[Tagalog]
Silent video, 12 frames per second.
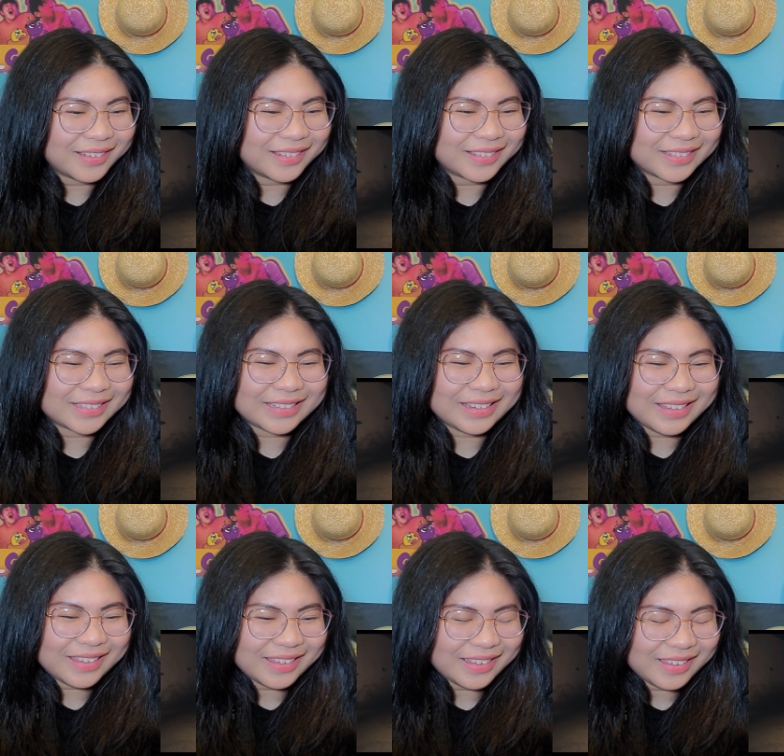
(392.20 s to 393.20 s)
Shit!
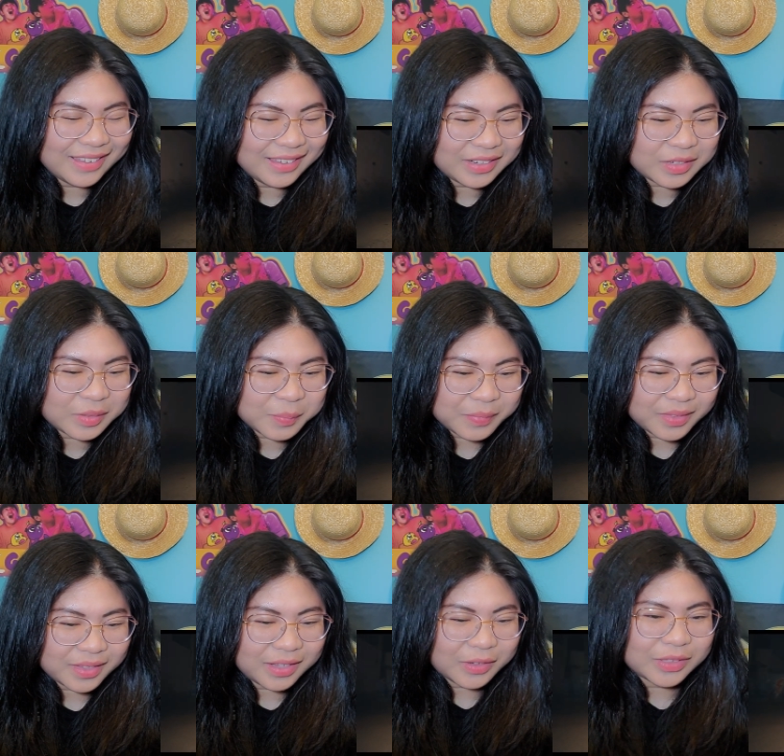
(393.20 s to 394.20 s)

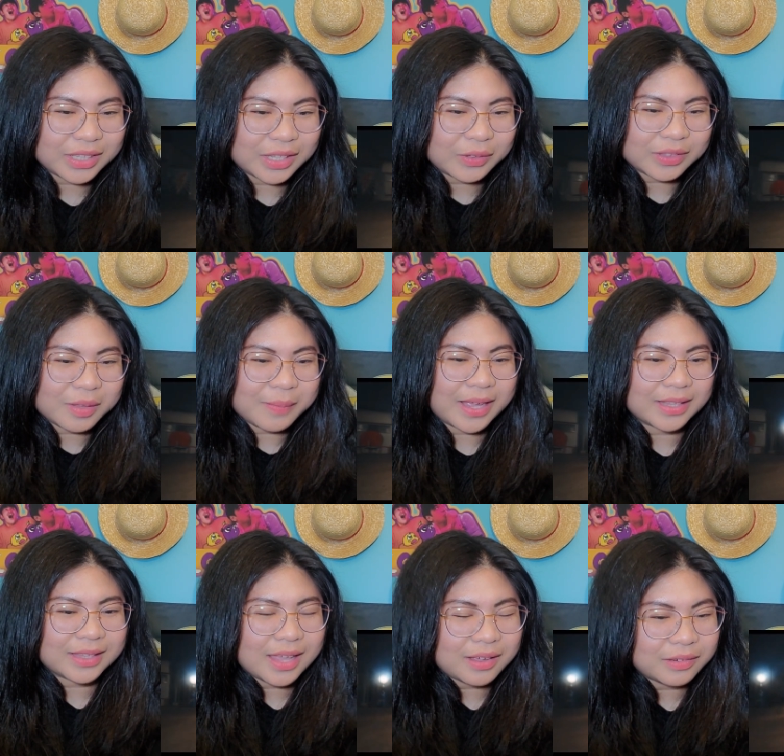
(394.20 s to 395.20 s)
Likot-likot na
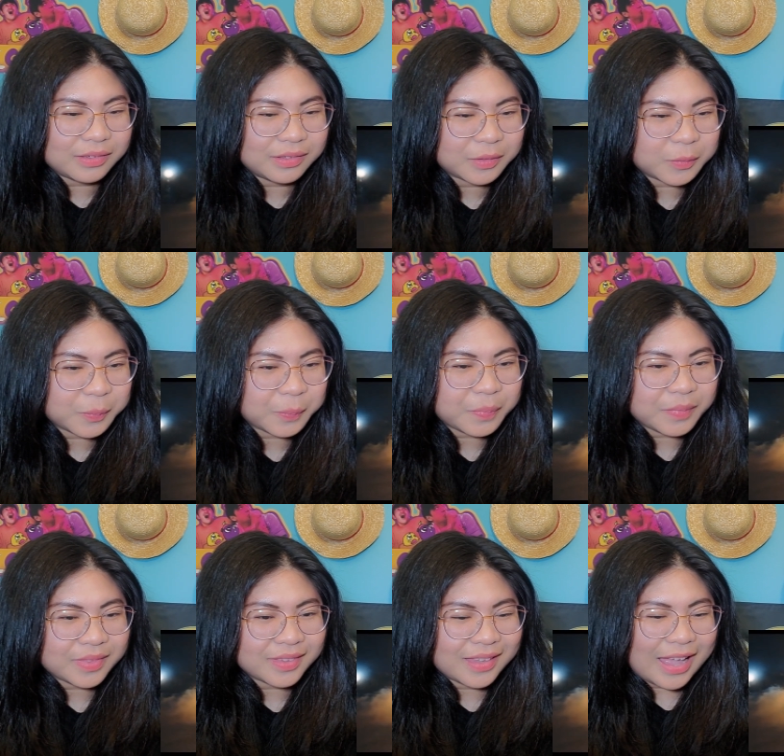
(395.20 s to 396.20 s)
bata, oh.
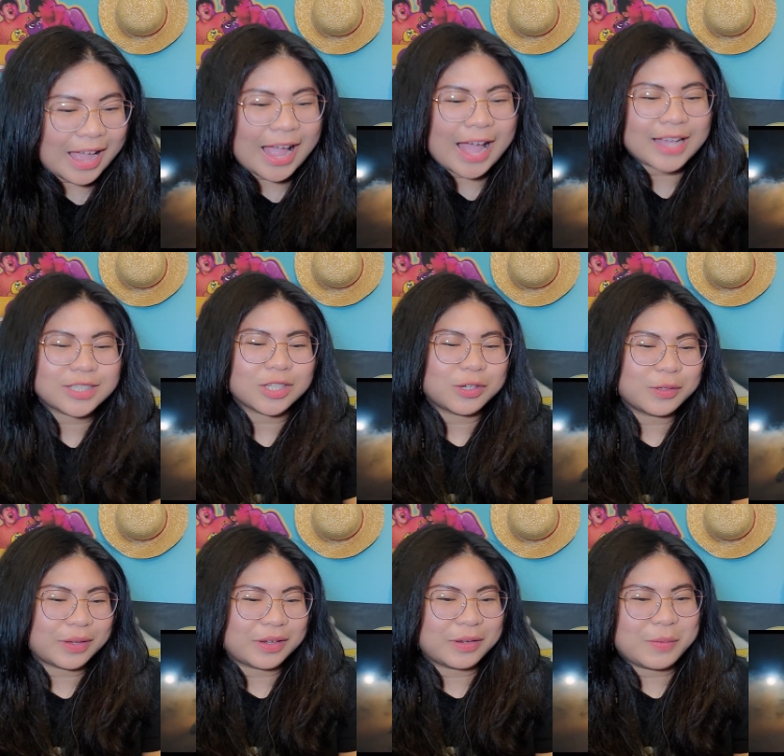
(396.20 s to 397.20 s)
Ang angas dito nung
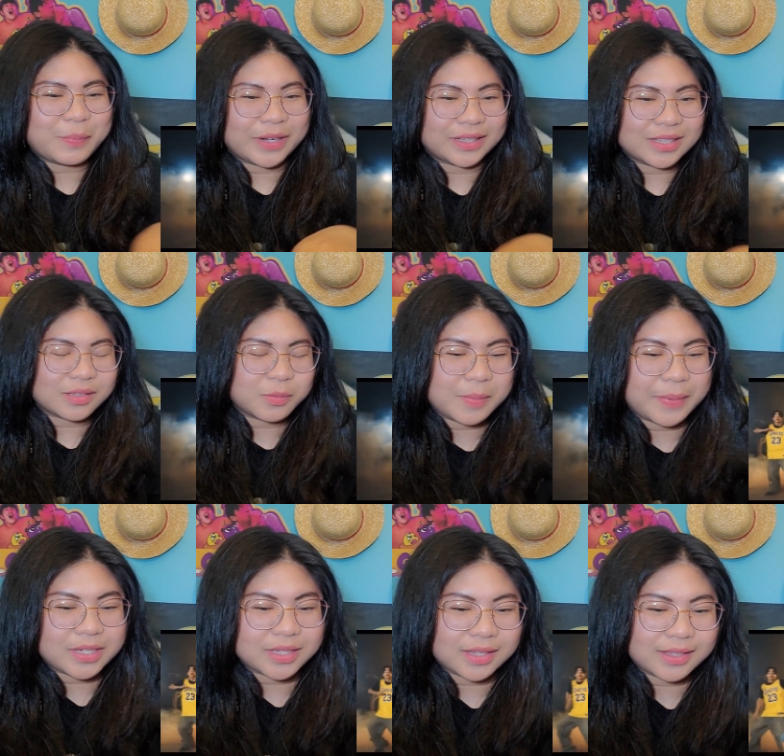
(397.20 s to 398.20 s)
ano, yung part na sumipa
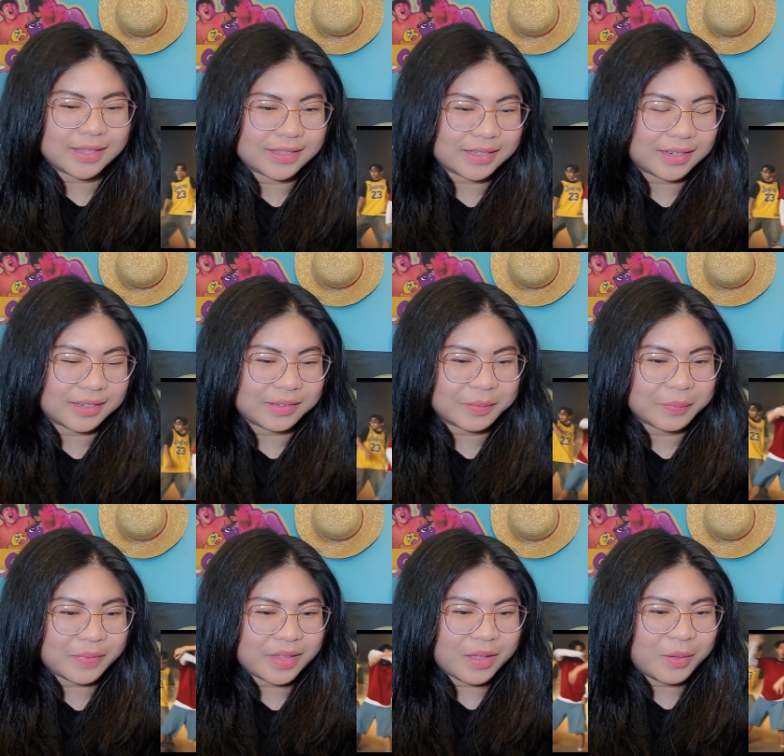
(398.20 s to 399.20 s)
siya. Yan.
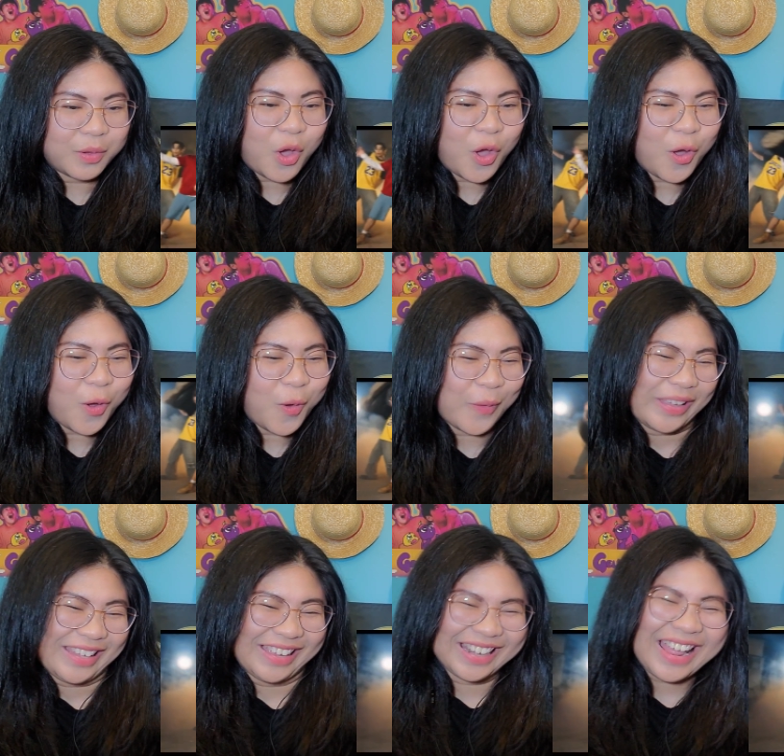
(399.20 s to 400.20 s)
Woo!
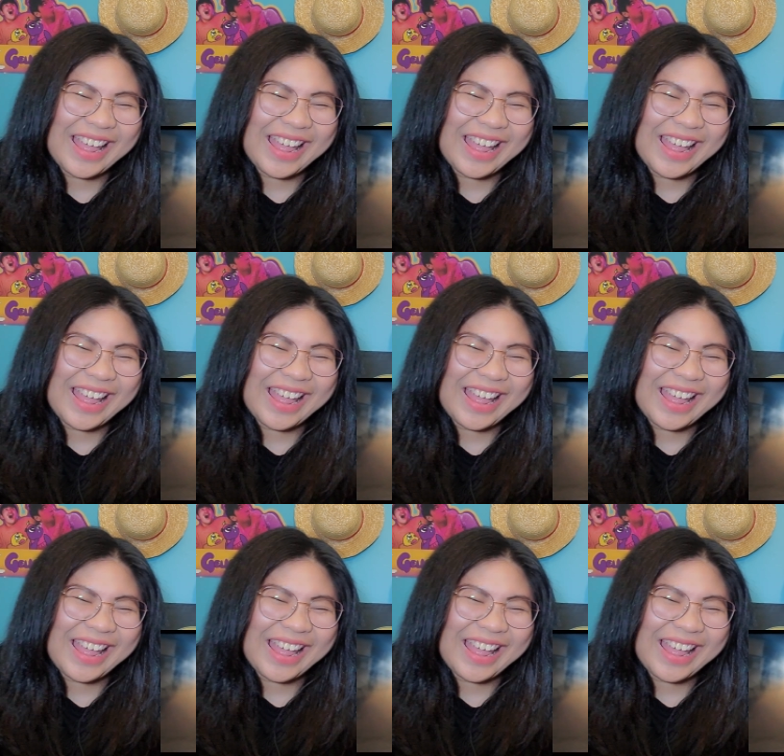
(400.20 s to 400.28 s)
Yan.